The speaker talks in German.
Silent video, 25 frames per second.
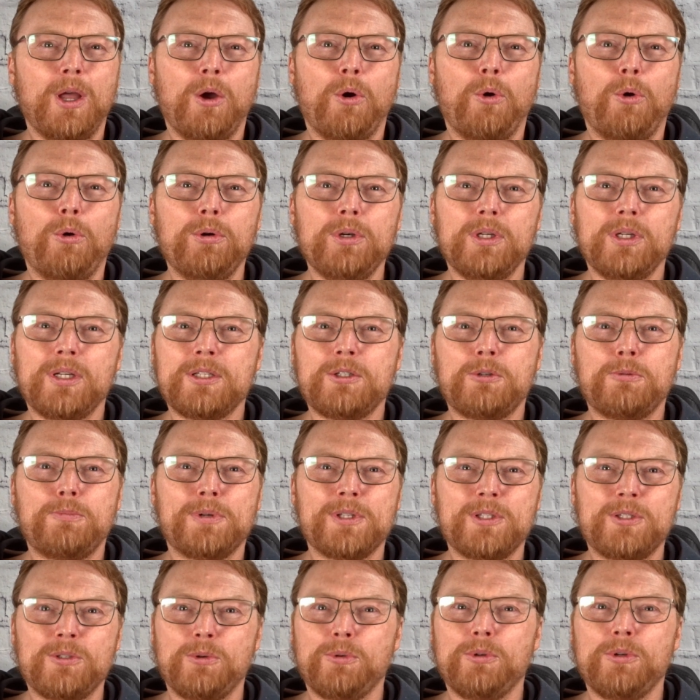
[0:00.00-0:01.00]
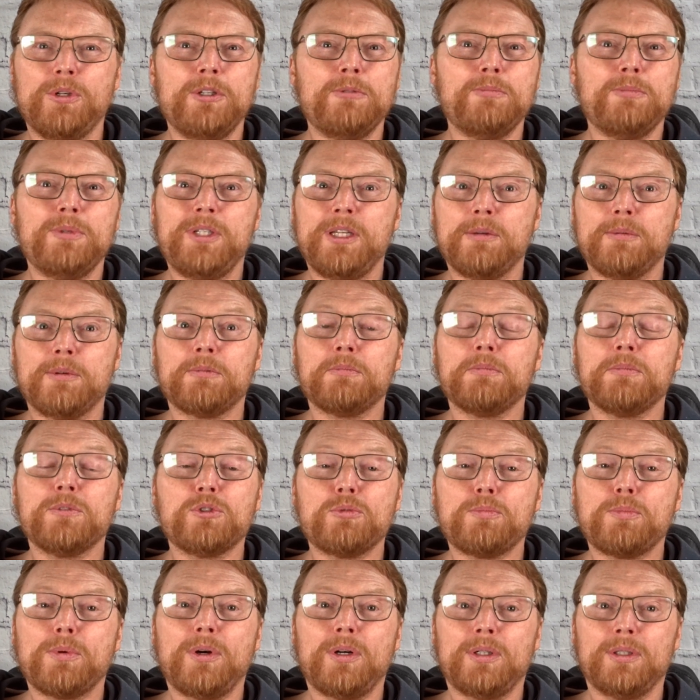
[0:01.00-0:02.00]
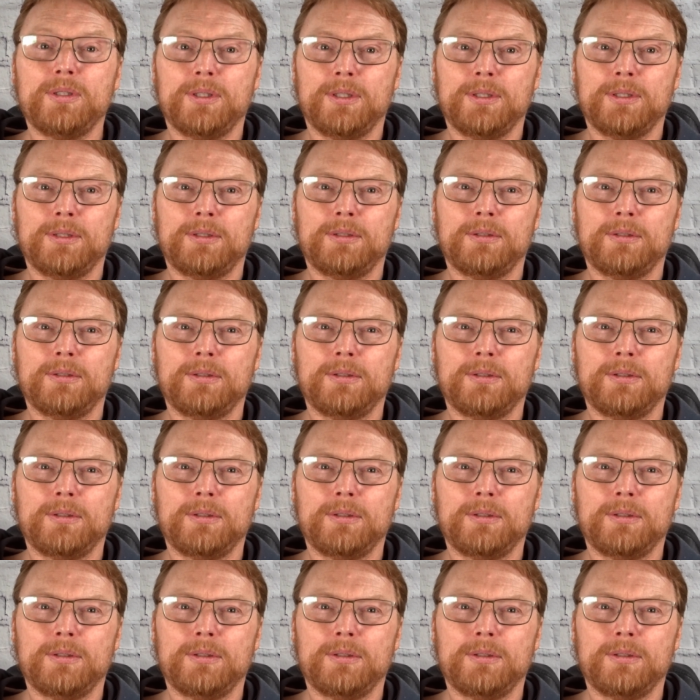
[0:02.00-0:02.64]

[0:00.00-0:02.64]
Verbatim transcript: ohne dass du persönlich mit jemandem gesprochen hast.